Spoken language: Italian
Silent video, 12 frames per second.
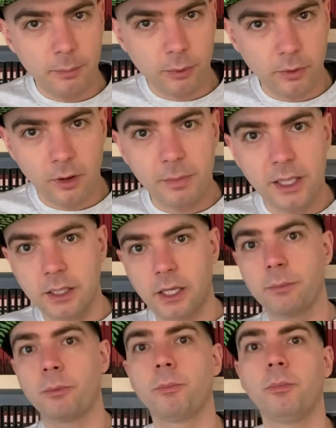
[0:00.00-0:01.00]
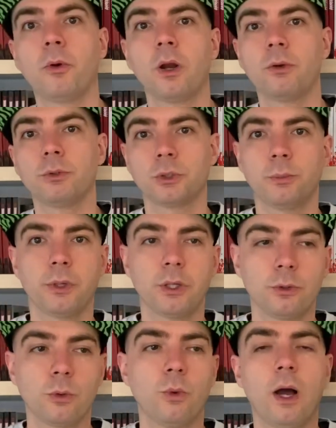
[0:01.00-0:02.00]
probabilmente a riproporla in questo
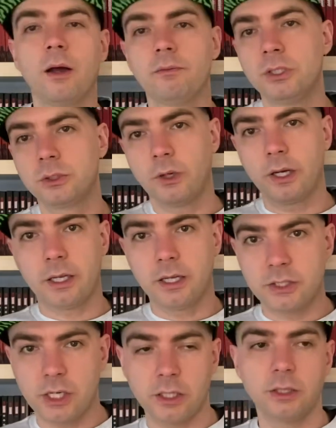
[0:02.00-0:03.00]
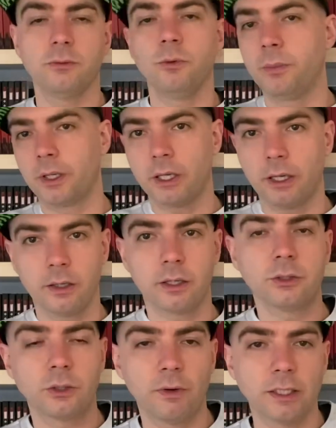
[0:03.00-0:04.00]
periodo qua, visto anche la serie tv perché
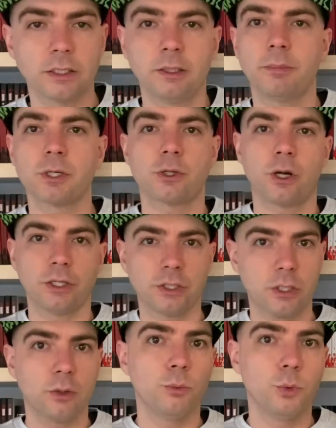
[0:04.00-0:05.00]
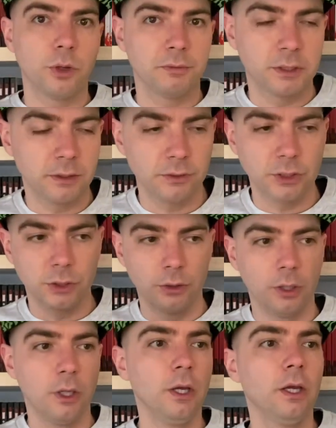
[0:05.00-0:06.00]
ritrovate dei personaggi che comunque avete
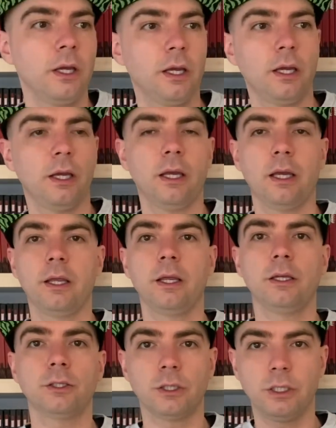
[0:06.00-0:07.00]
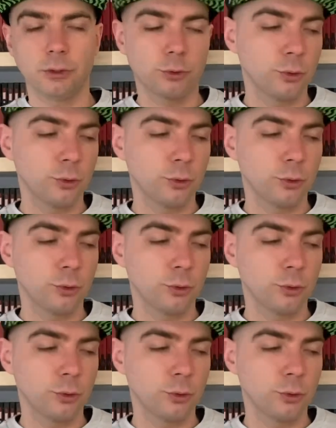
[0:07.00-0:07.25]
visto eh, su